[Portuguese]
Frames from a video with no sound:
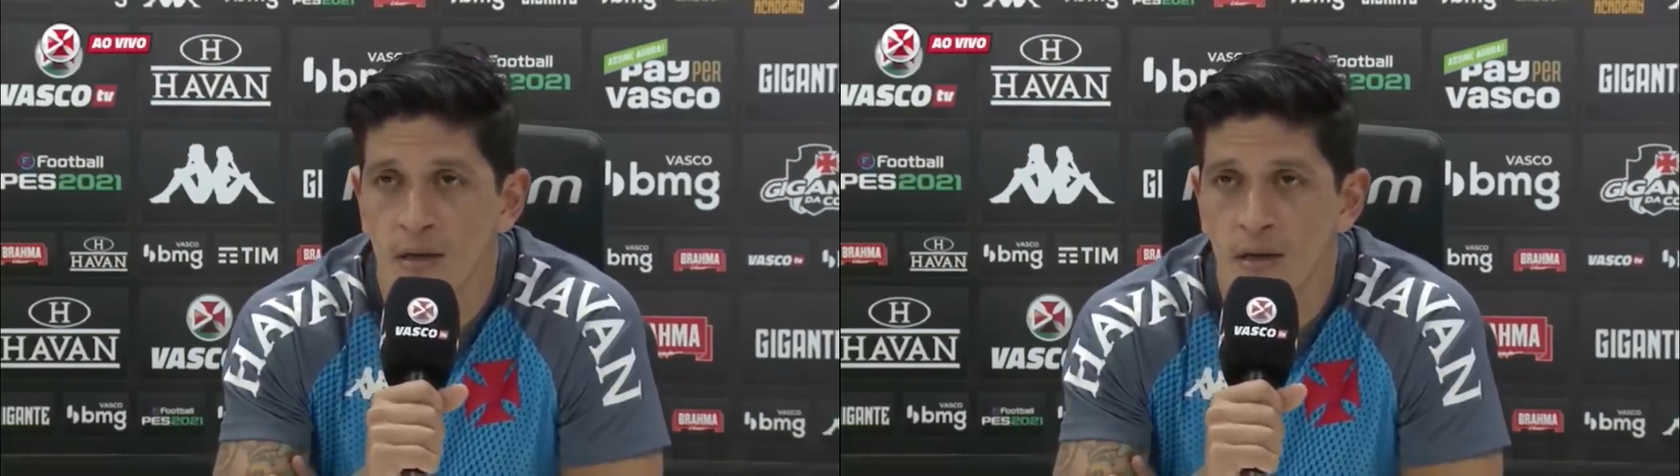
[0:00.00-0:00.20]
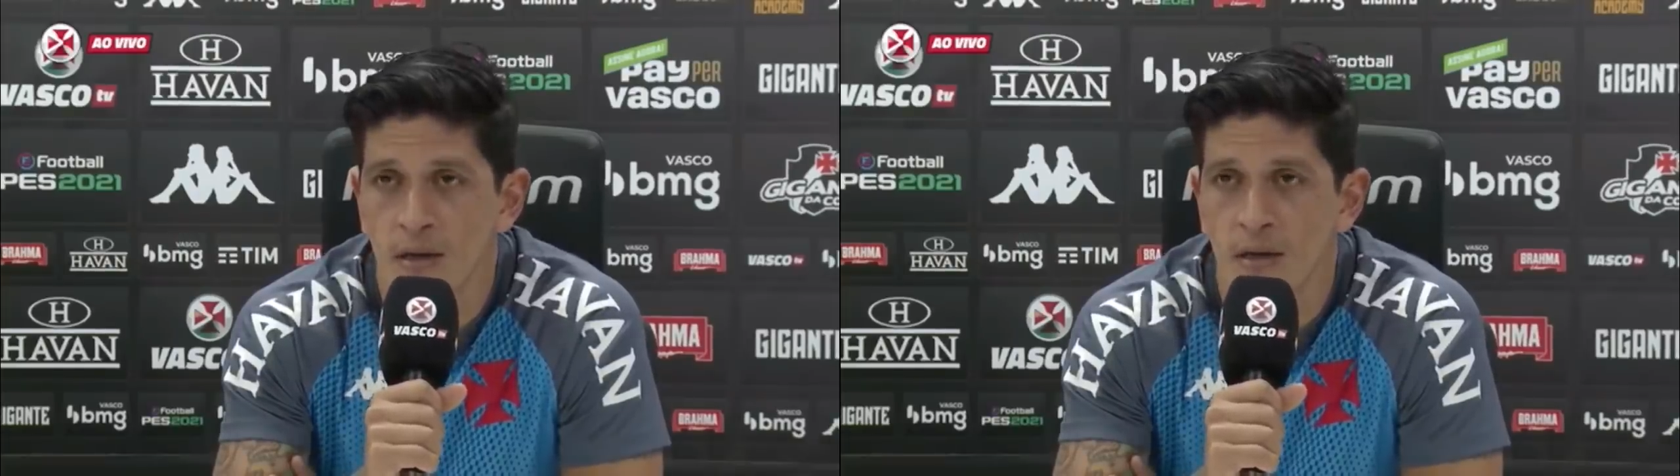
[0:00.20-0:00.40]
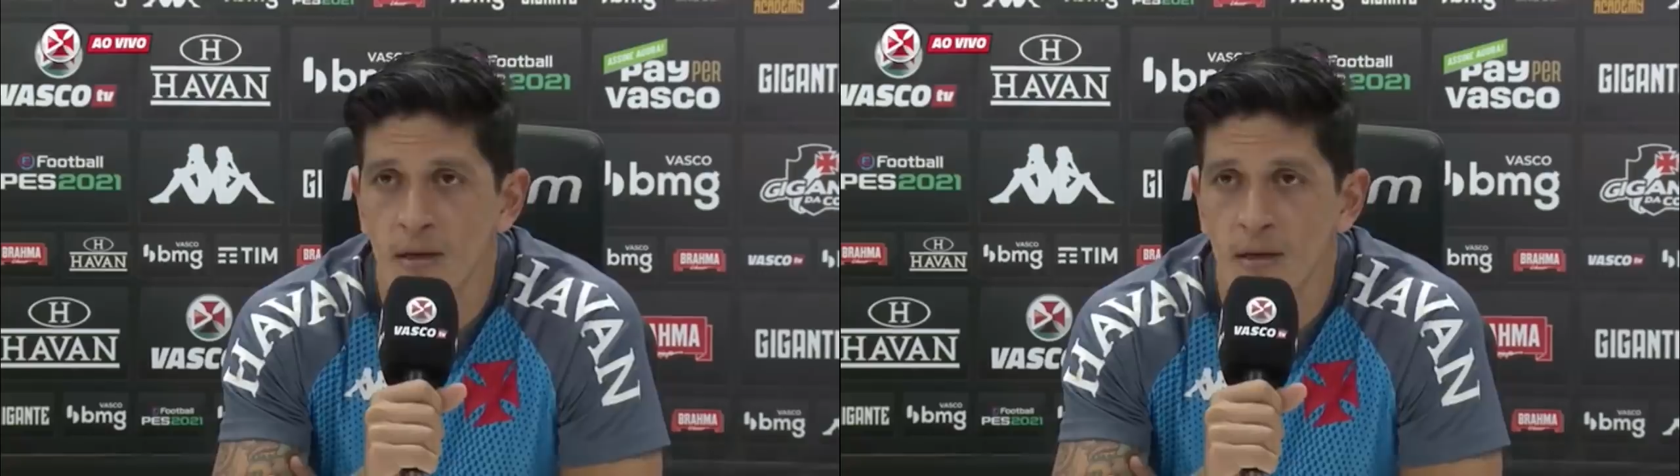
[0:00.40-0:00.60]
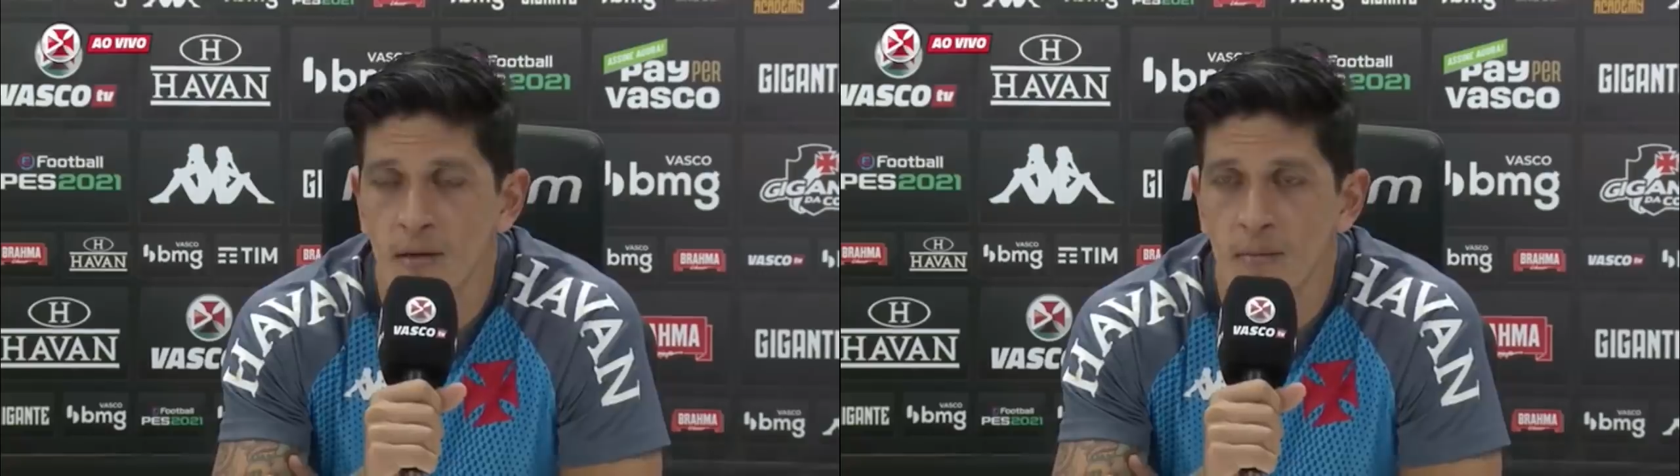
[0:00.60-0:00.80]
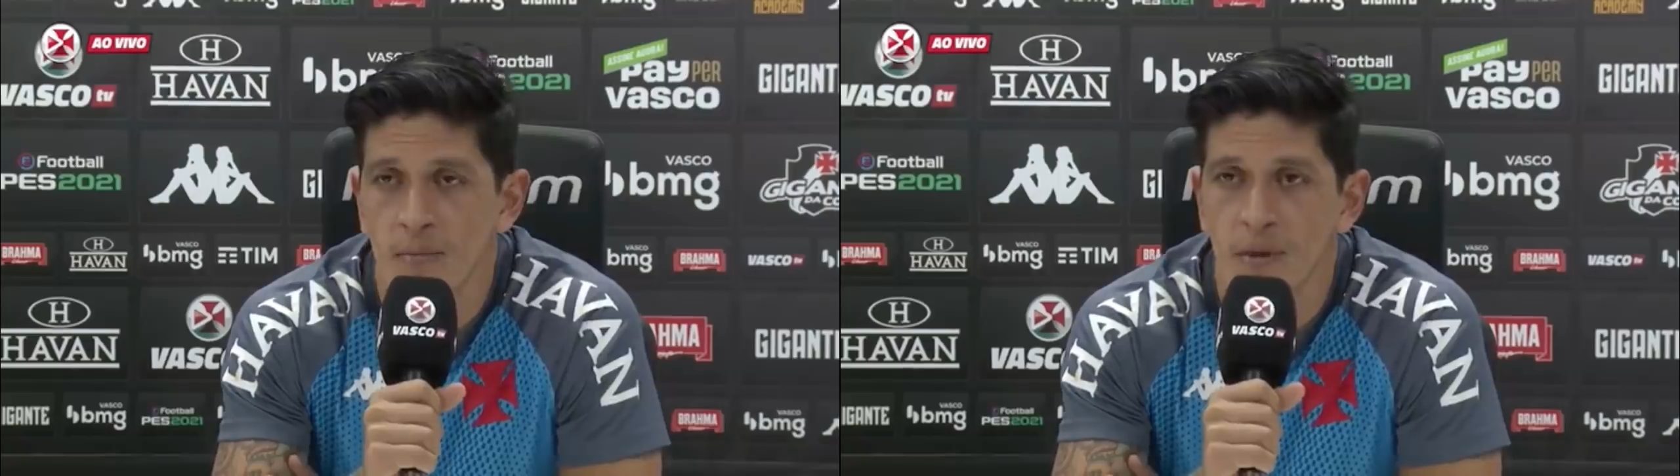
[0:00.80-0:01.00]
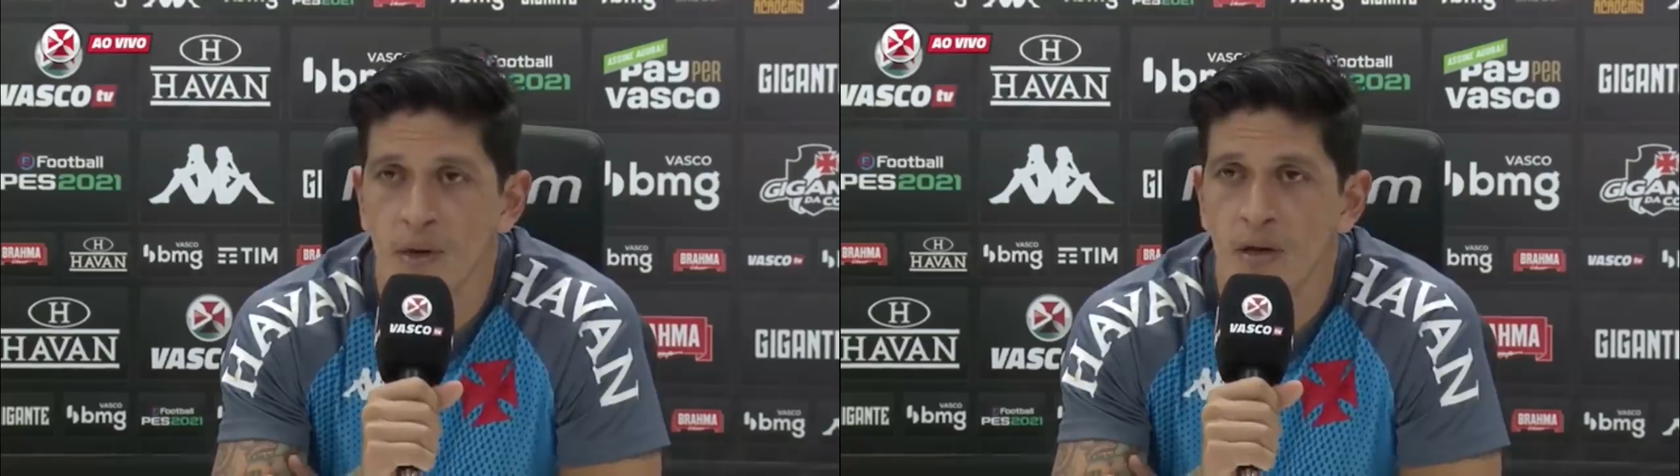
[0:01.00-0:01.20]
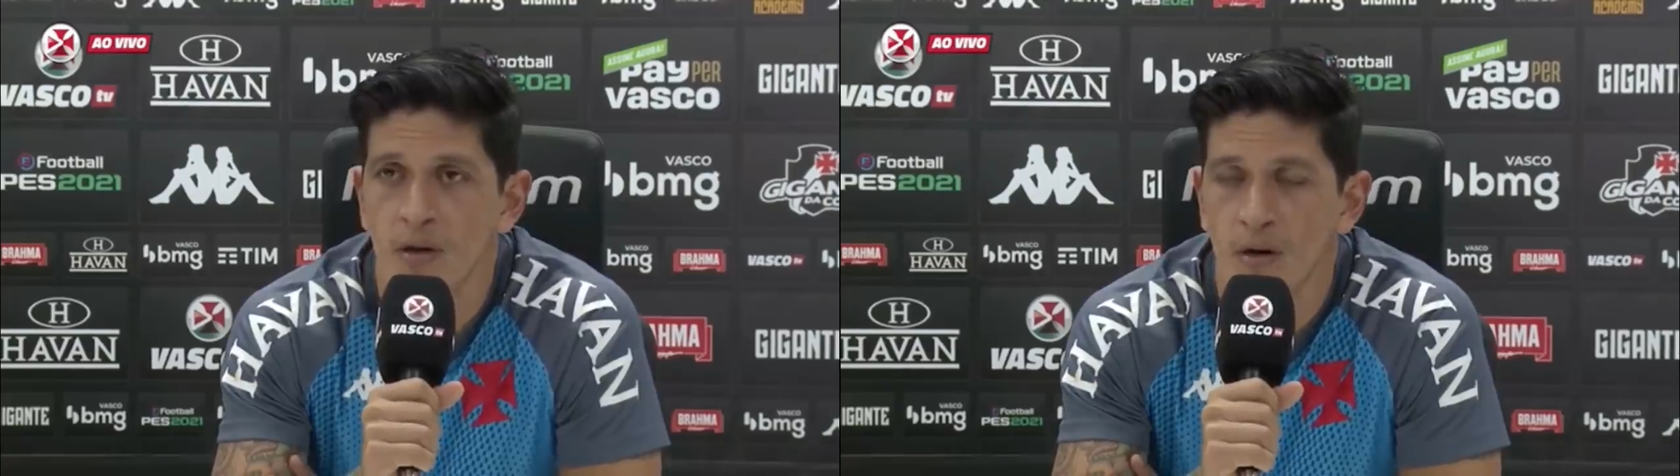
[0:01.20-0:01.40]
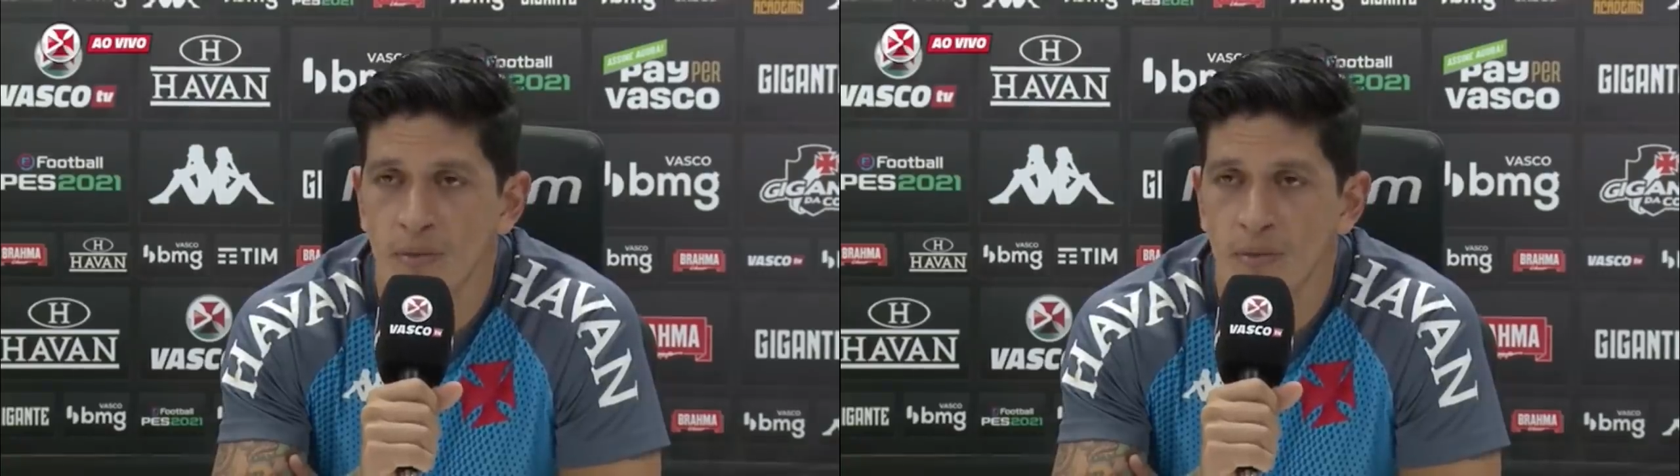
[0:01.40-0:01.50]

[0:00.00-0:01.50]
eh, primeiro,